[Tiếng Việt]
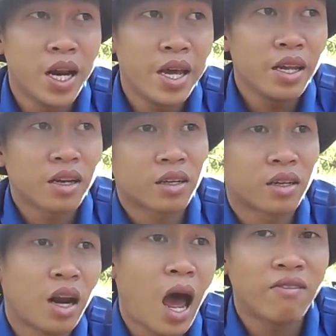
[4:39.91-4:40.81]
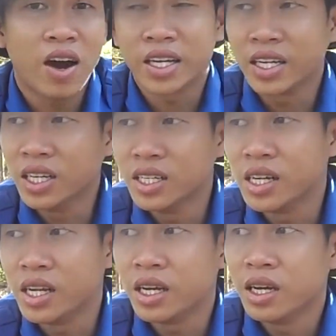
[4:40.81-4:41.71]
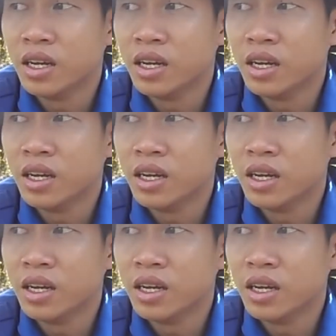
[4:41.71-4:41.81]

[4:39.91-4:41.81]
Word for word: xử lý đa phần những người